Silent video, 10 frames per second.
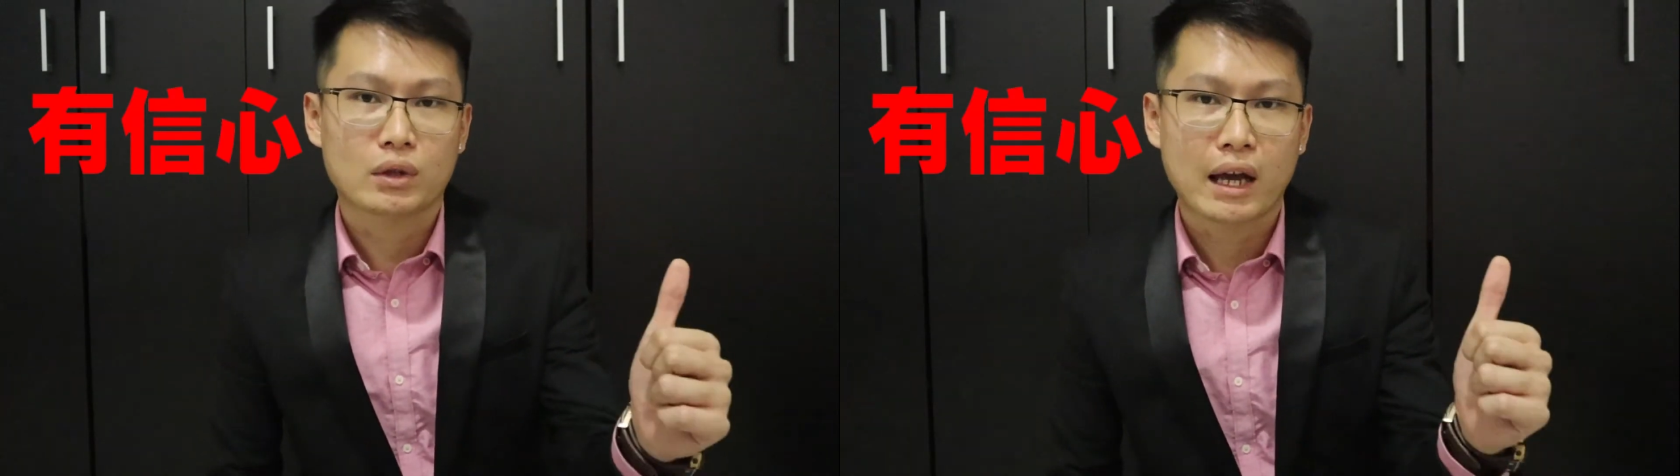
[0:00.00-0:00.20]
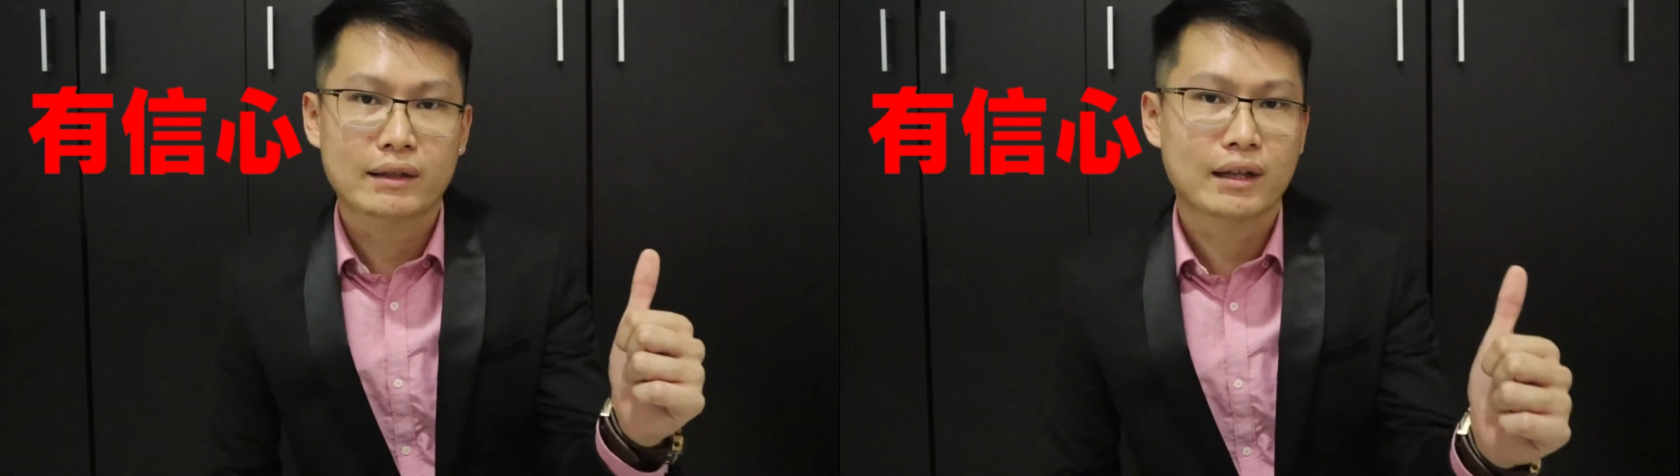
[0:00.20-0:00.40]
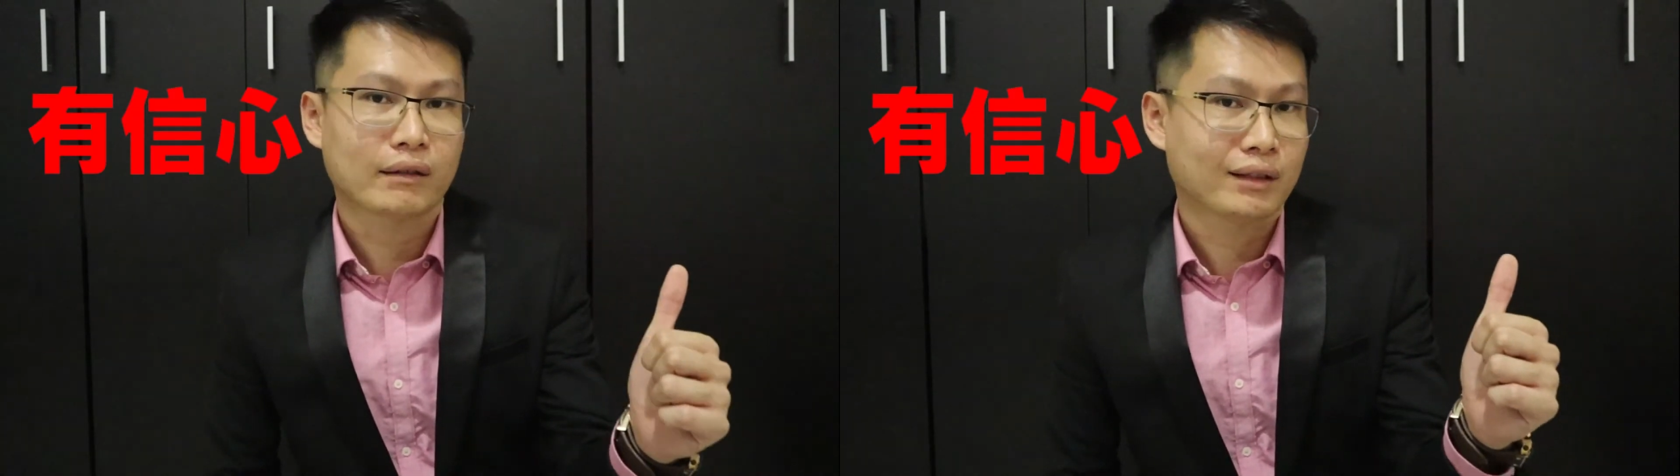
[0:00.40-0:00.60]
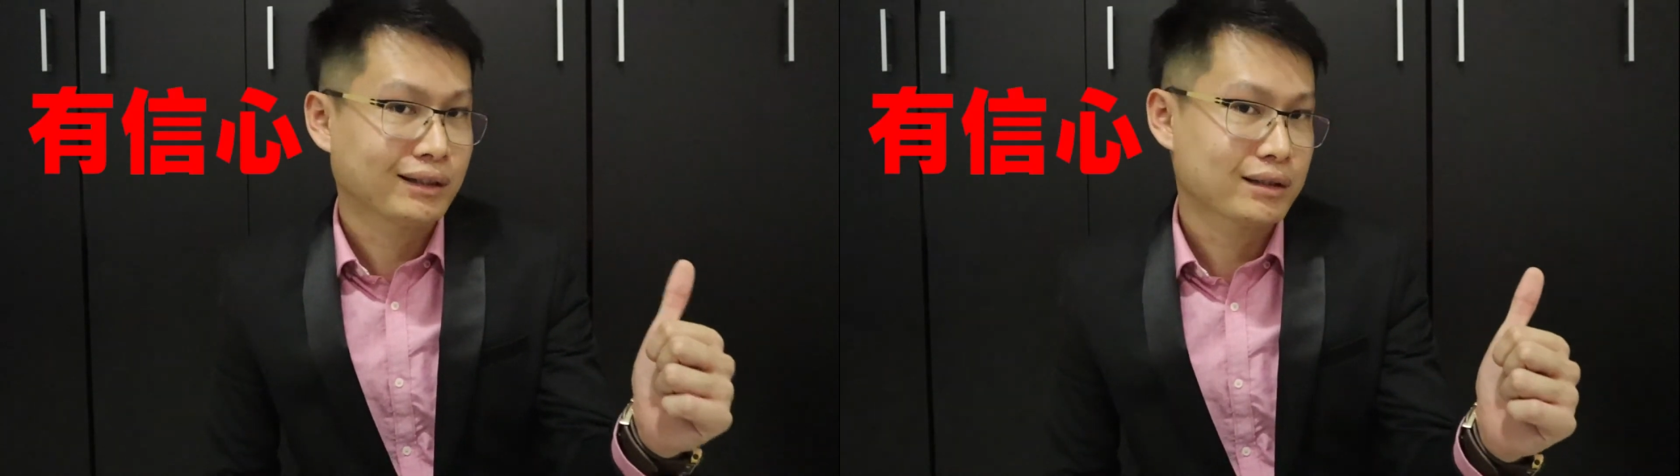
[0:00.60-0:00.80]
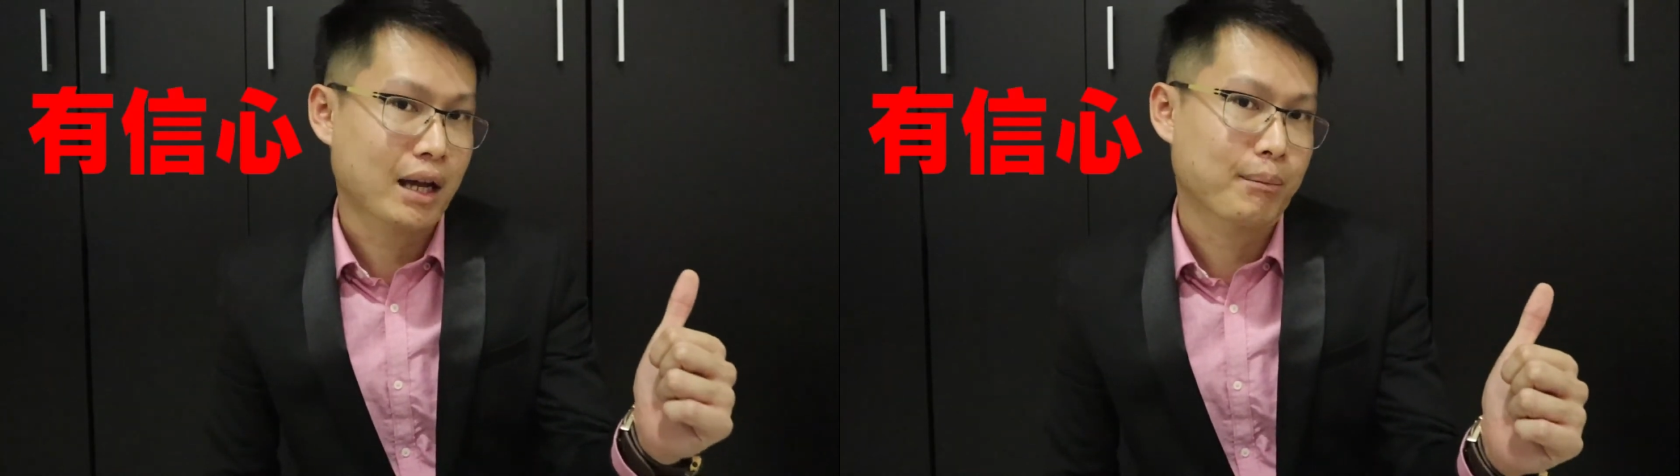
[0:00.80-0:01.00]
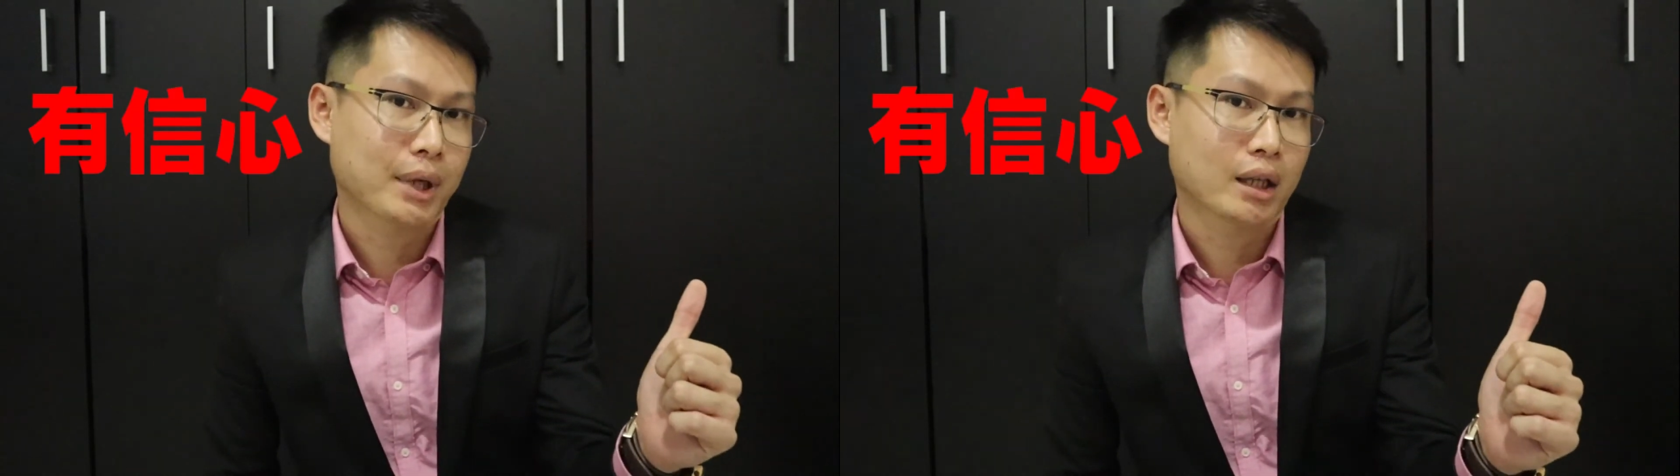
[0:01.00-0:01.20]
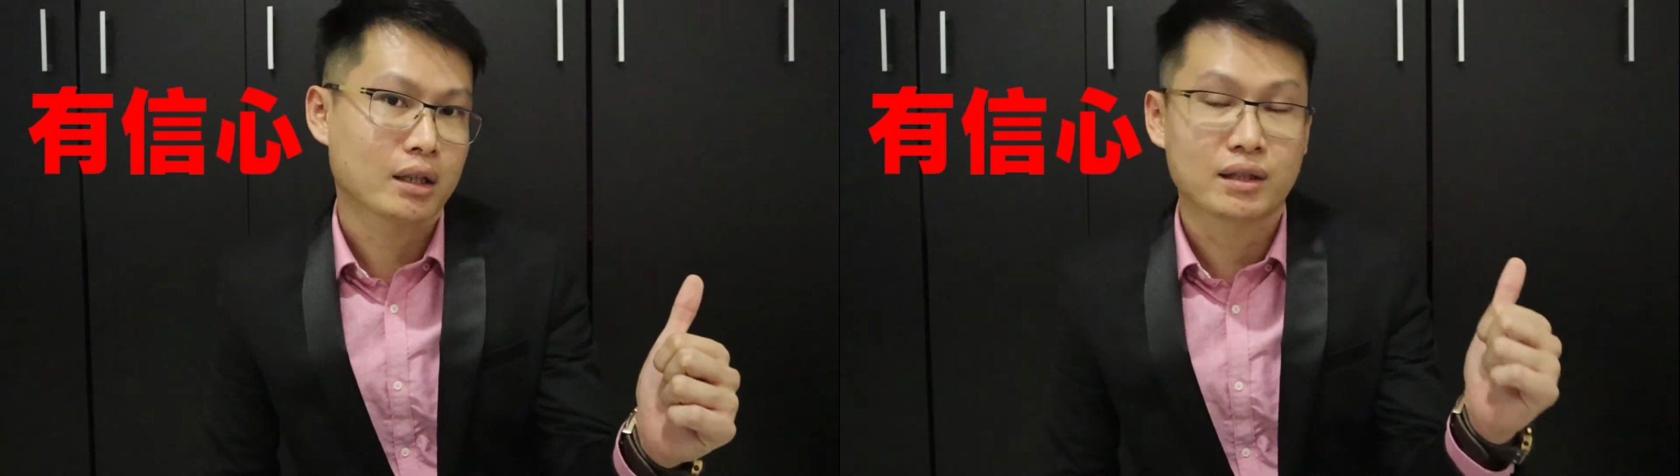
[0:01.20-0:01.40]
爱上你的产品，